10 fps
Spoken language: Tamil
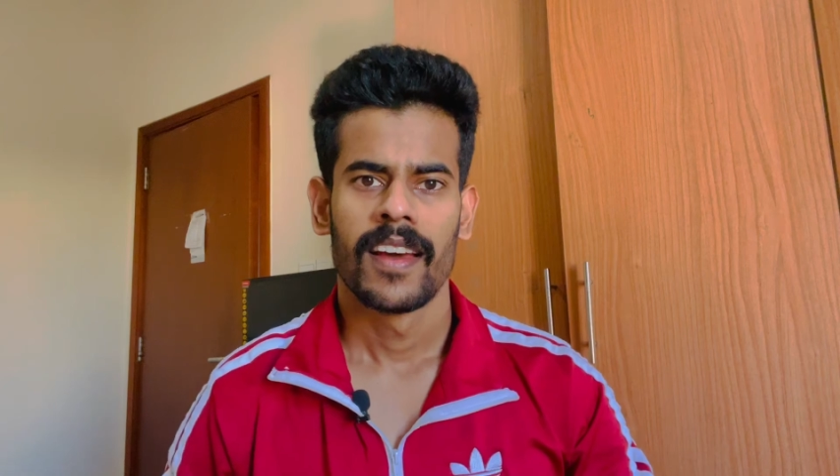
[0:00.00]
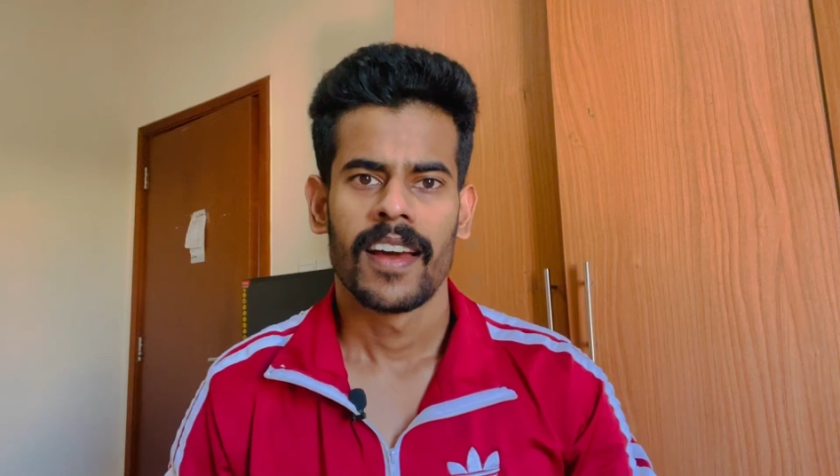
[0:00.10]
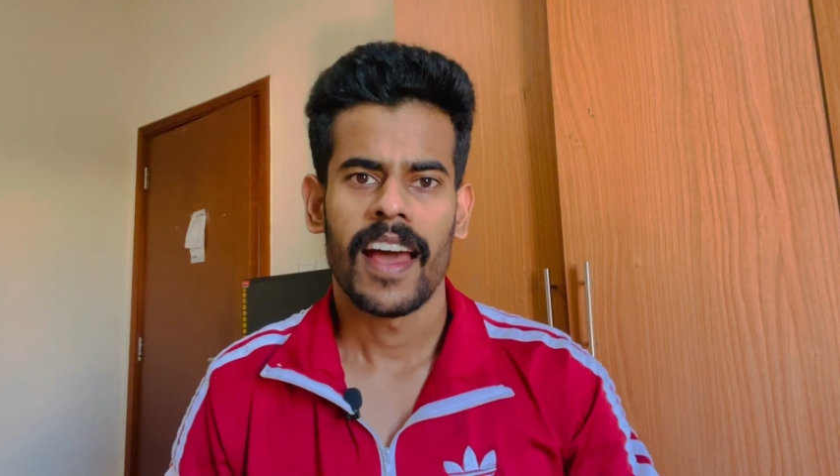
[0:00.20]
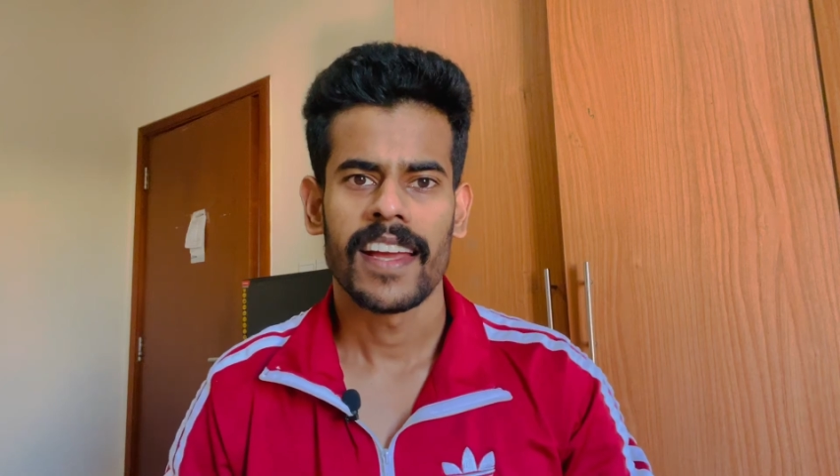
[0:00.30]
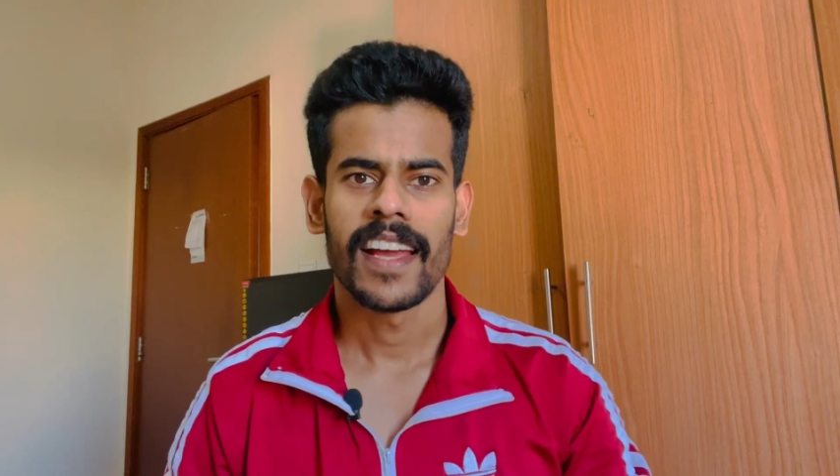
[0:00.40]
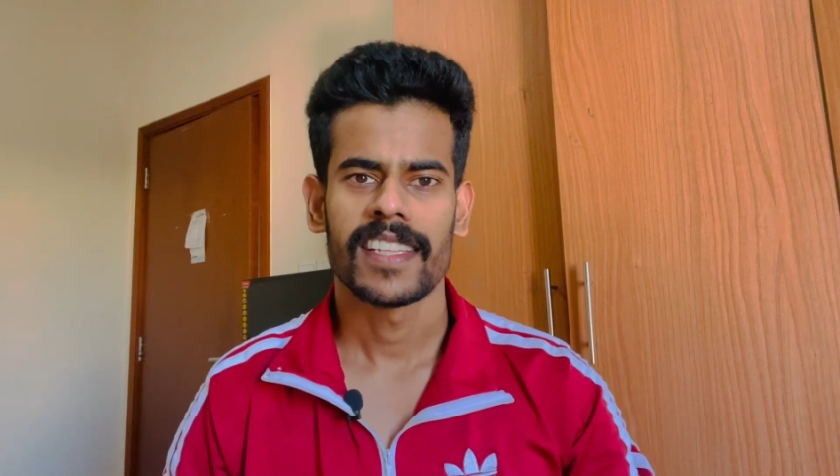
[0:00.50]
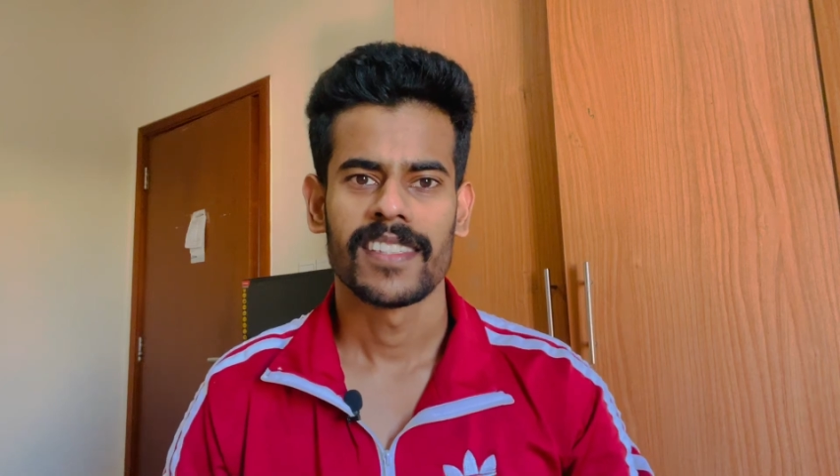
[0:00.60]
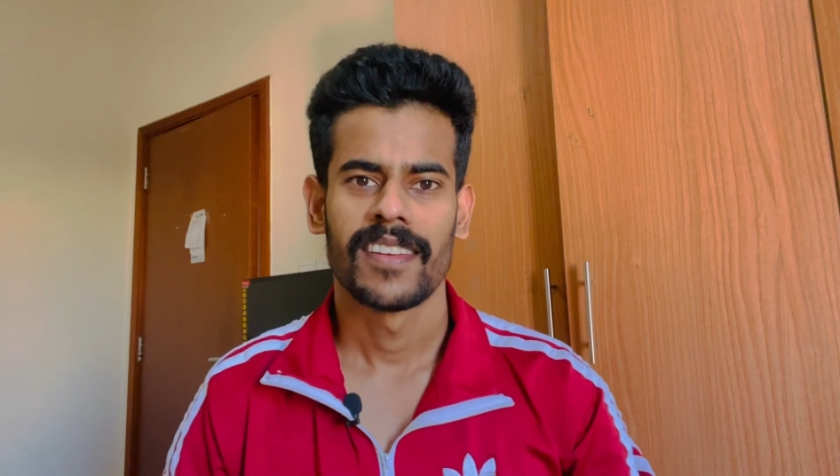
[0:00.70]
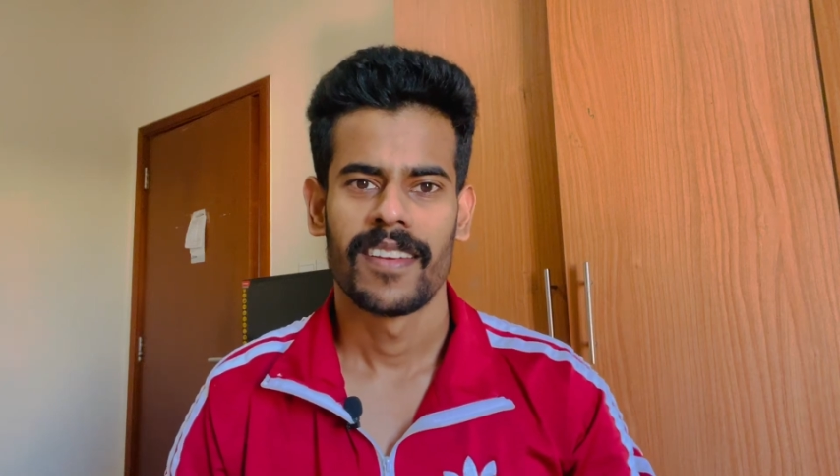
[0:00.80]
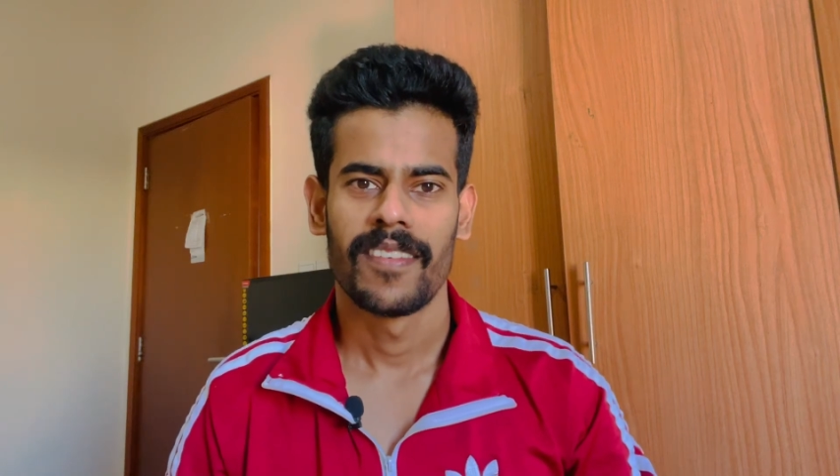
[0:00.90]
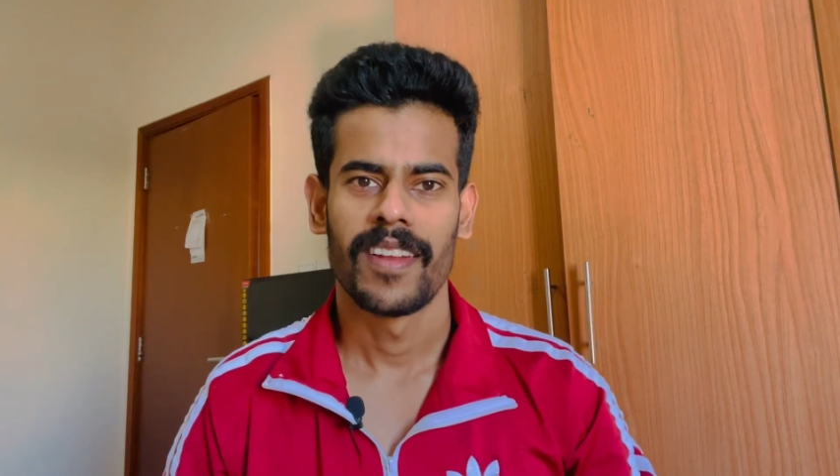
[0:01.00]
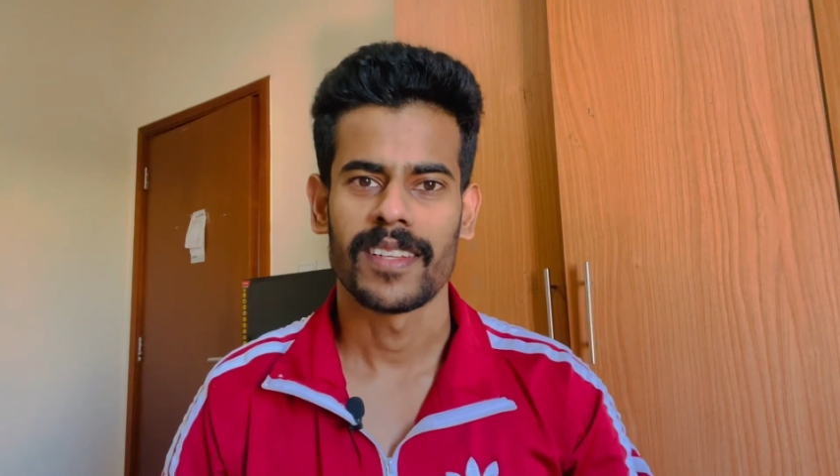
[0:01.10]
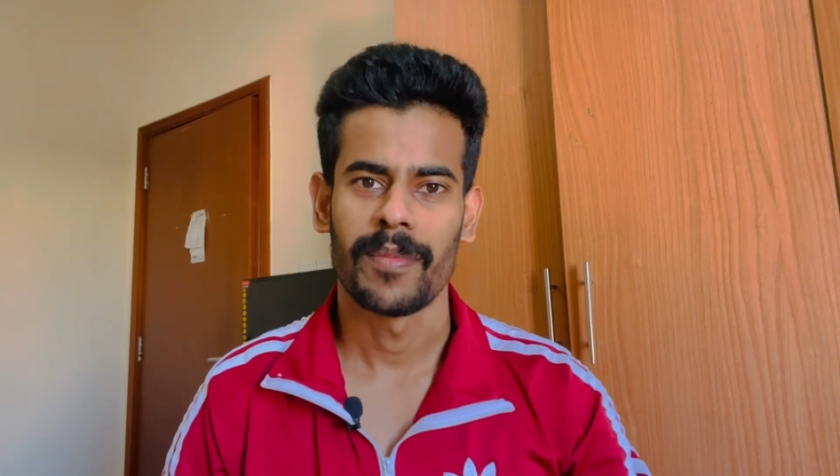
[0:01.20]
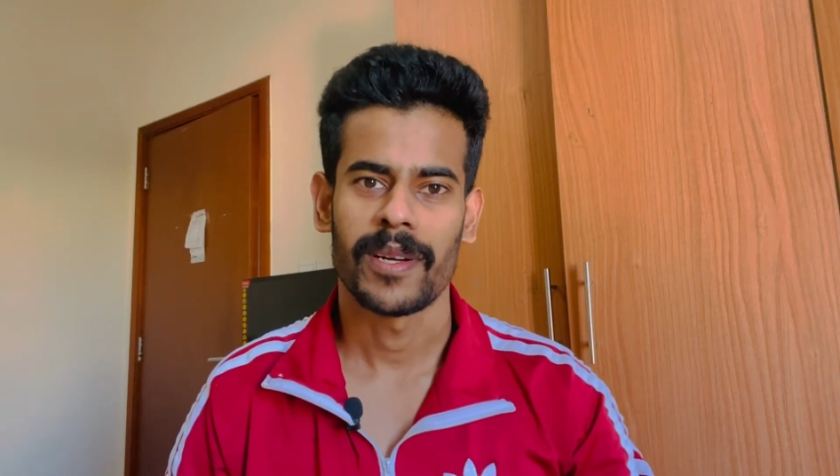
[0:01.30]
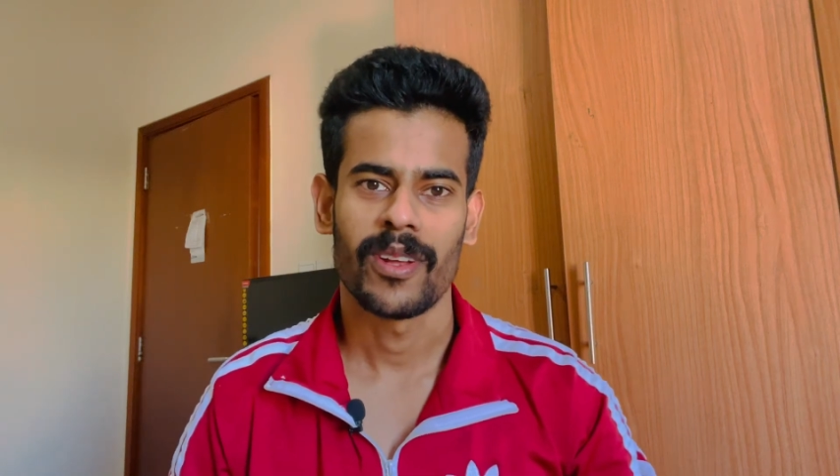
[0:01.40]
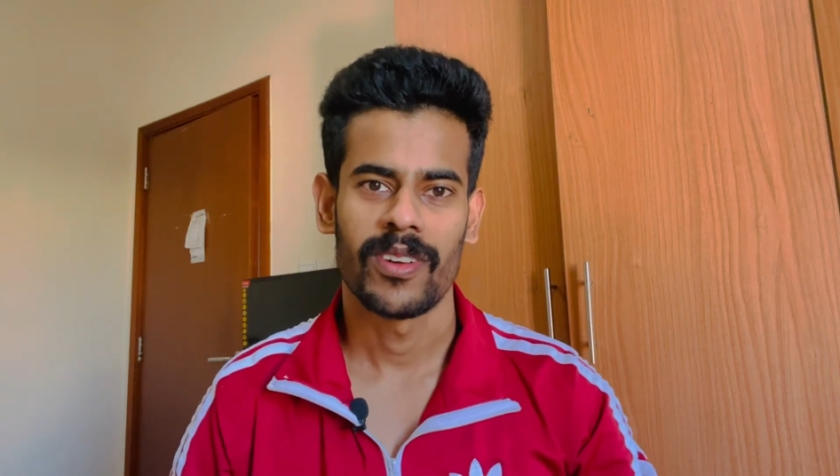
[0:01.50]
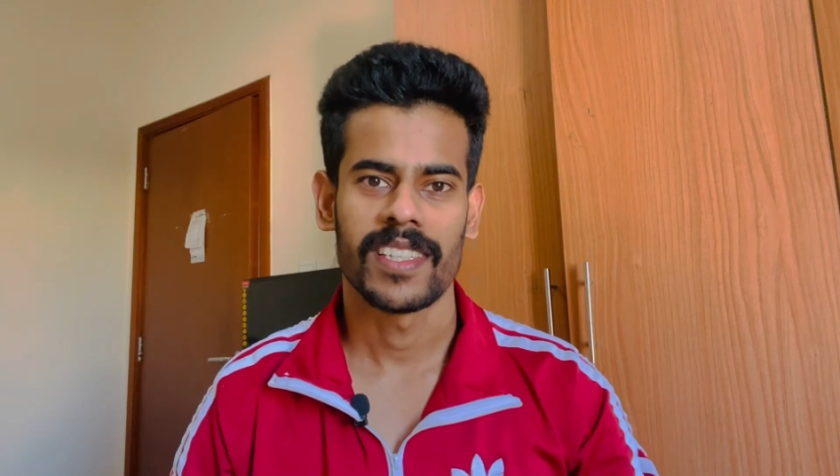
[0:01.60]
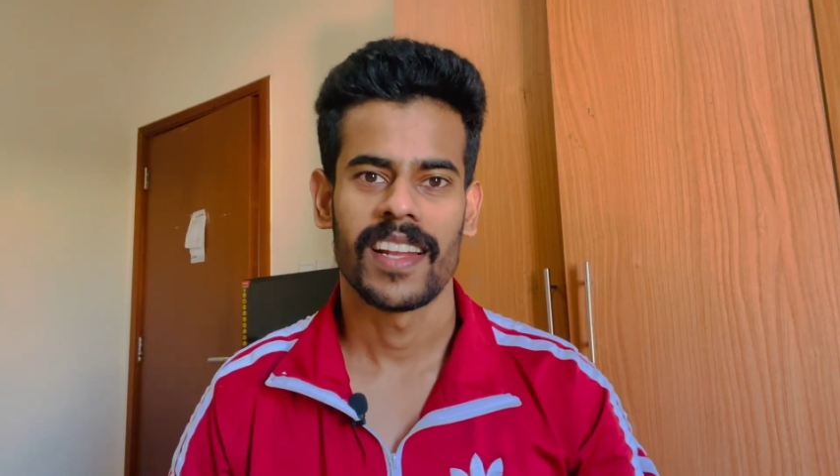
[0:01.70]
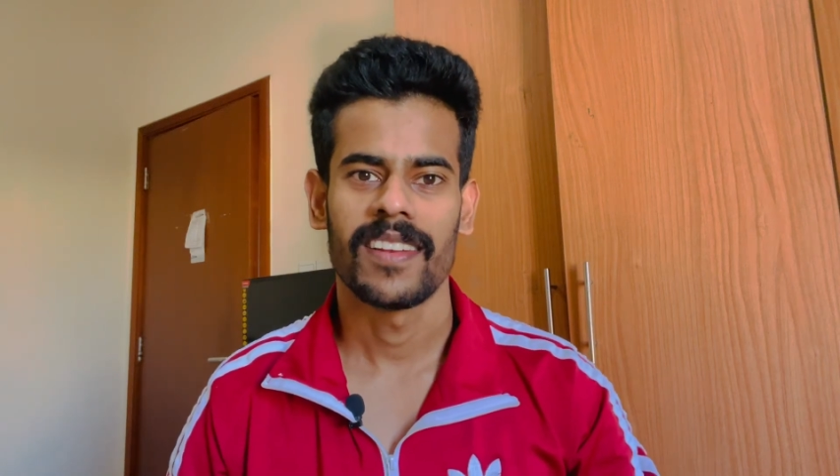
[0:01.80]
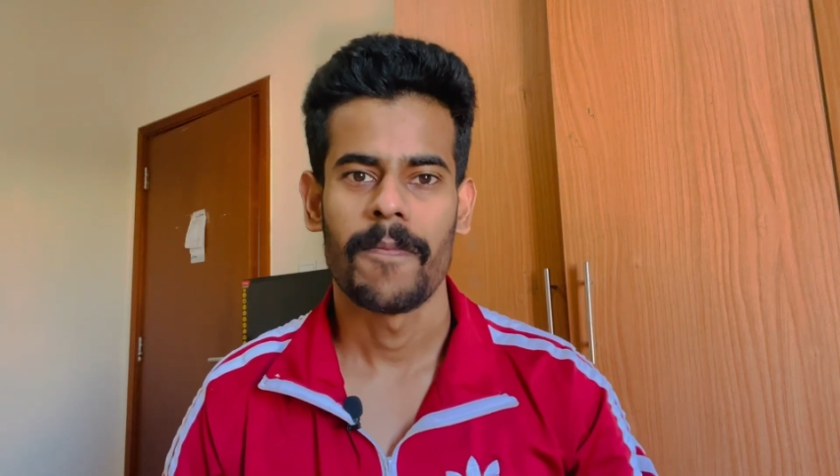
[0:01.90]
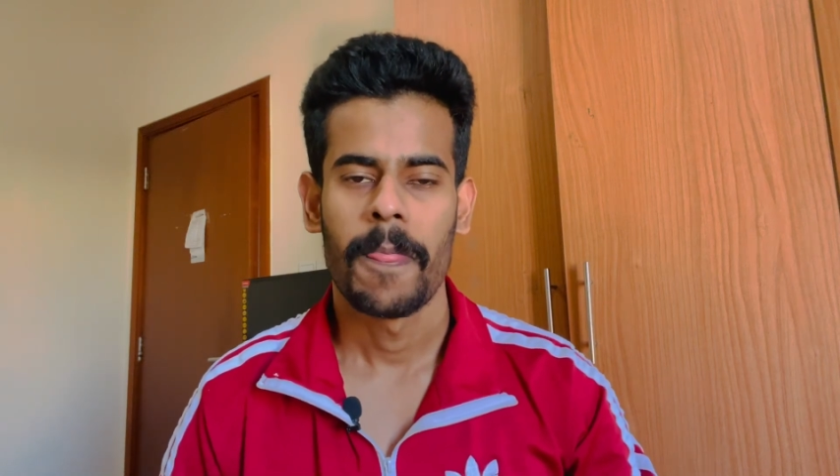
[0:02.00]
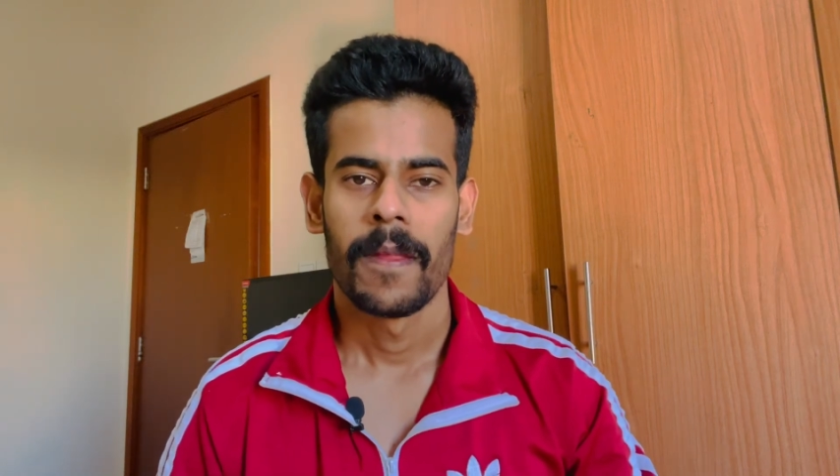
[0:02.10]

ஹாய் காய்ஸ் வெல்கம் பேக் டு அவர் சேனல்